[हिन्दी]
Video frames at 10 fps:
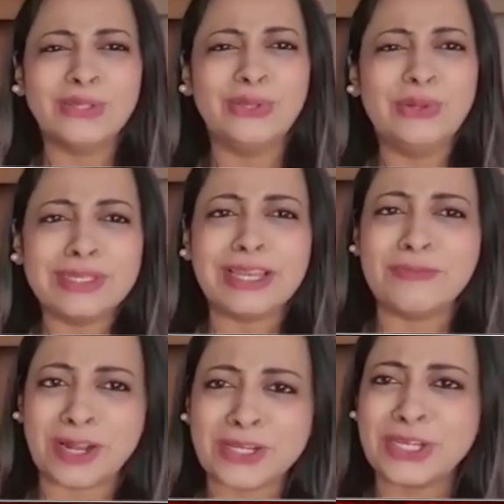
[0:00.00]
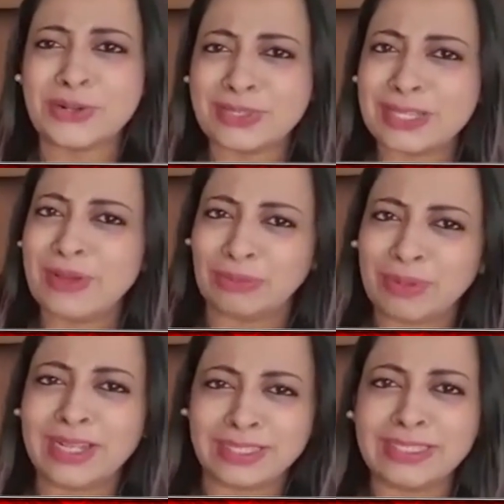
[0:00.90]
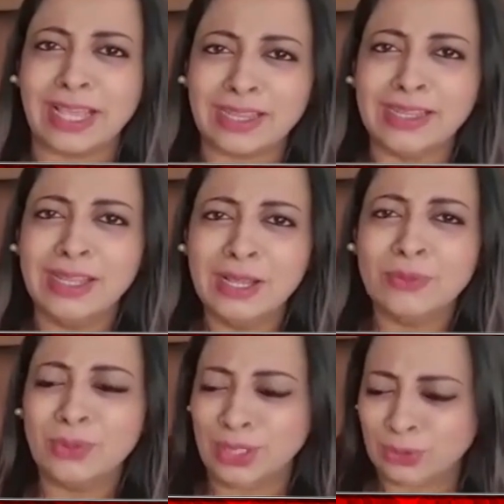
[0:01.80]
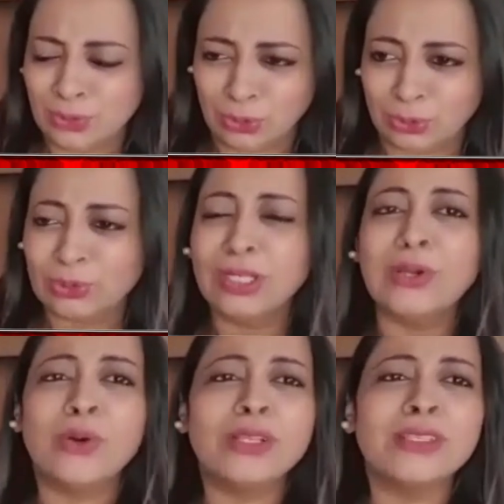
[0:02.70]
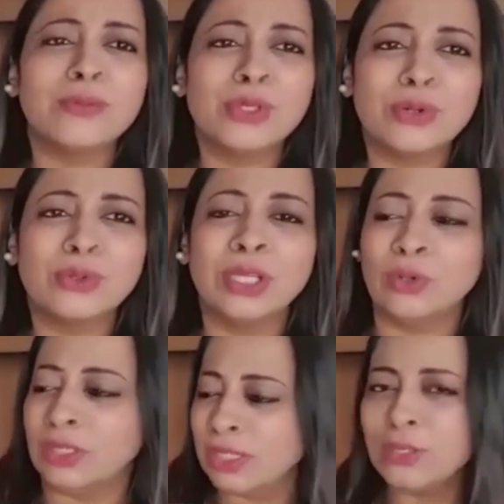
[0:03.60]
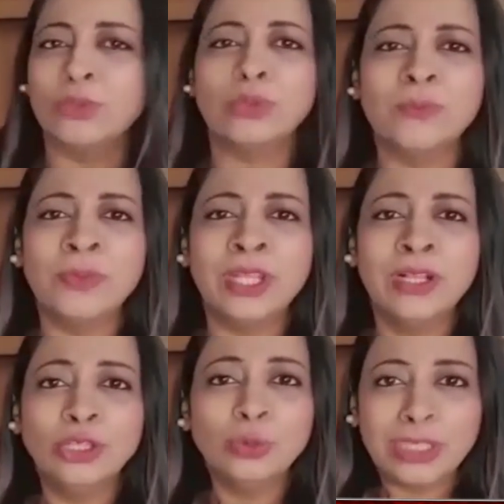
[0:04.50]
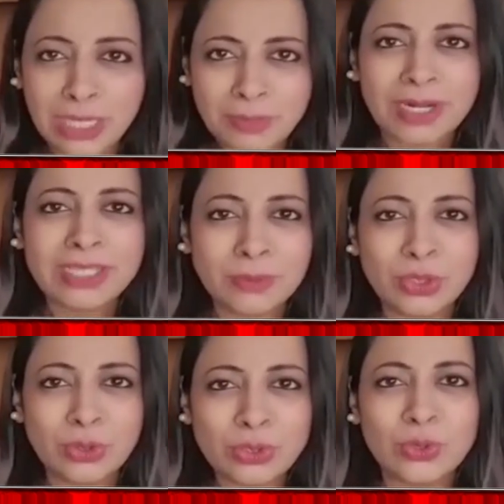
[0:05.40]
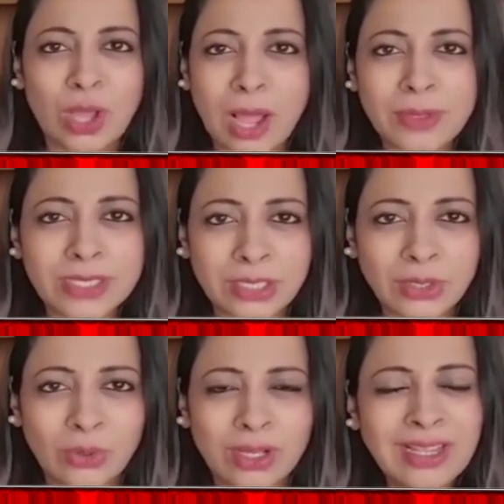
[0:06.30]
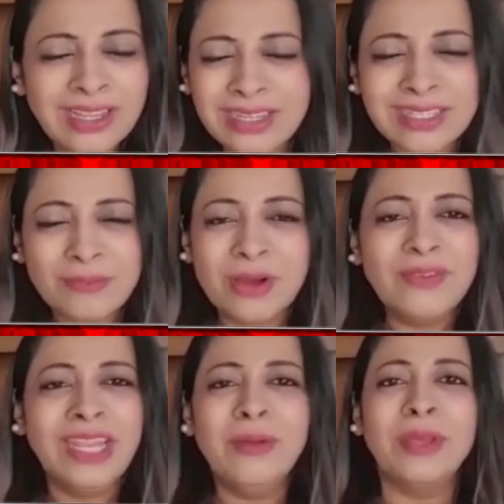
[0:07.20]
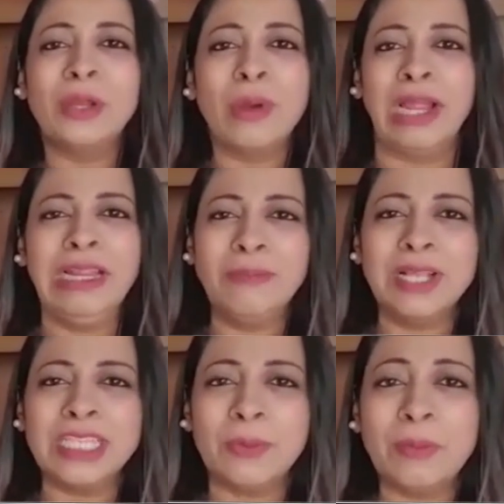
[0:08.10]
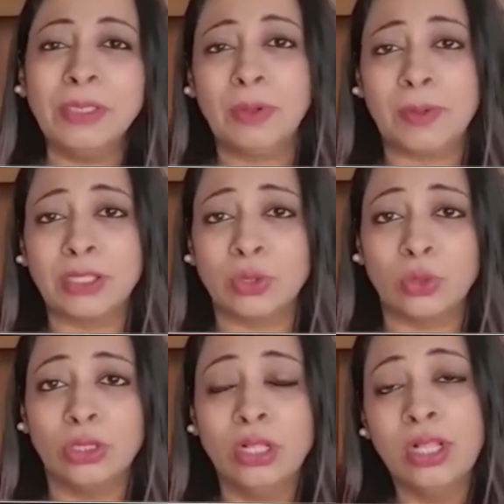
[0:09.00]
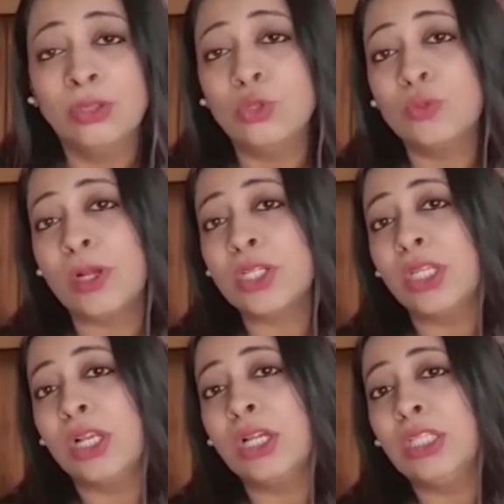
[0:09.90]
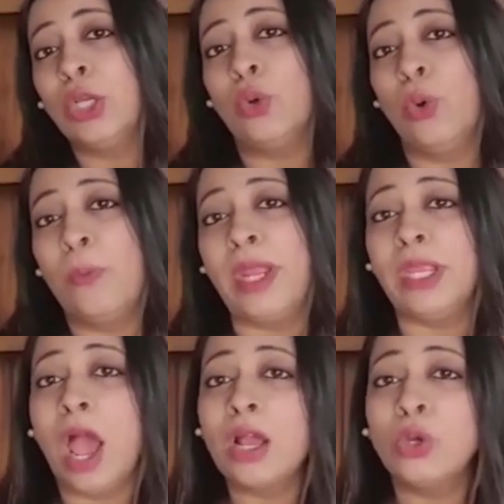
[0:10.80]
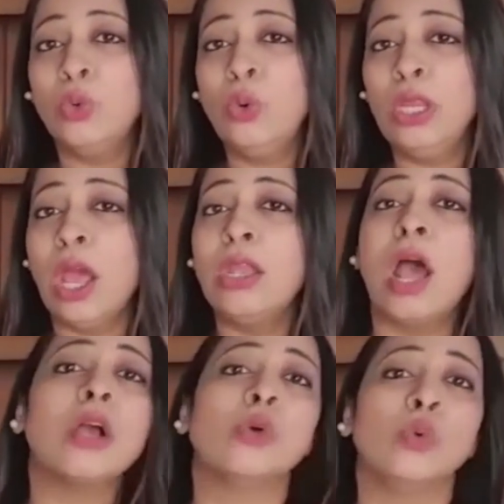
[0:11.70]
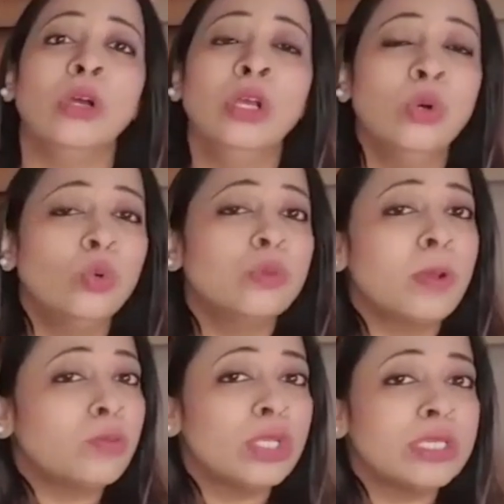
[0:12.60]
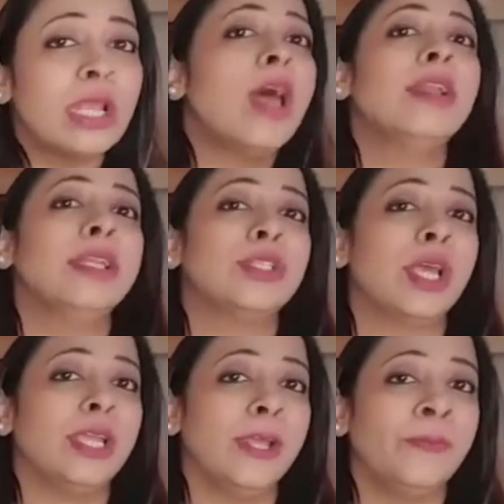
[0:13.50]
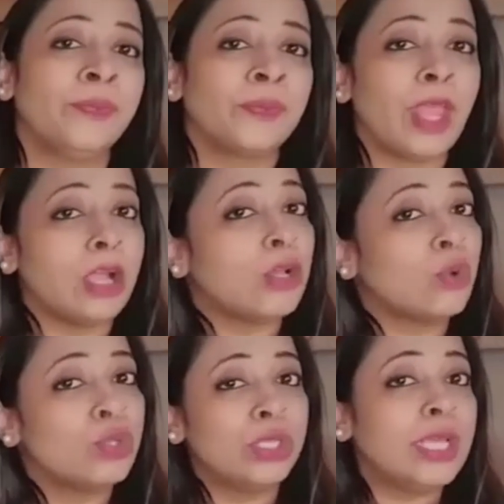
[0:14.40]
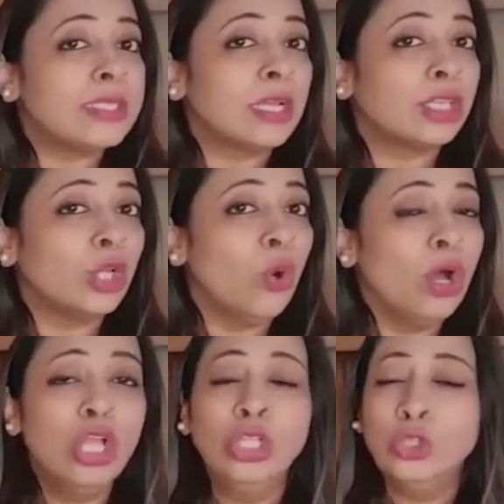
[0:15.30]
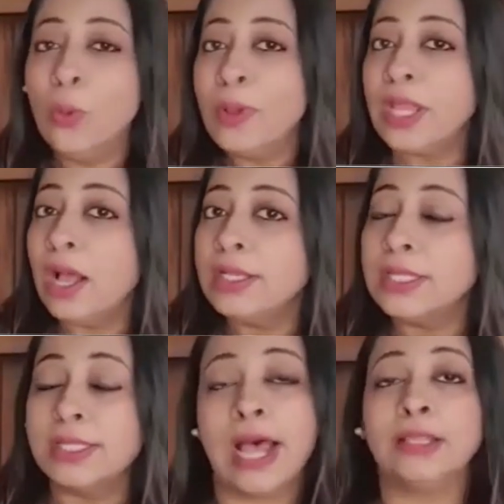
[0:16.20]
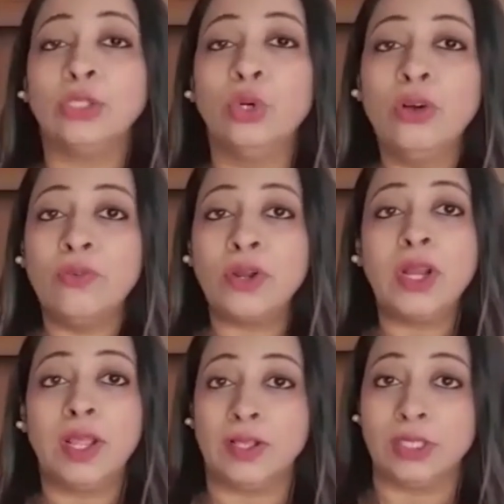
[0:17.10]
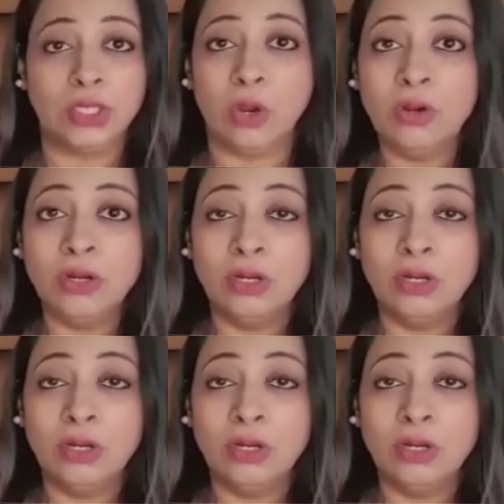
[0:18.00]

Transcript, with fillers: दूसरे पक्षी को उसकी बात पर हंसी आई बोले तुम खुद को देखो और इस समुद्र को देखो इतने से हो तुम तुम इतने बड़े समुद्र को सुखा भी सकते हो ये संभव नहीं है मेरे भाई अपना समय मत बर्बाद करो तो उस पक्षी ने कहा कि देखो मैं क्या करूं या ना करूं उस पर मुझे सलाह नहीं चाहिए अगर कुछ दे सकते हो तो मेरा साथ दो वरना यहाँ से जाओ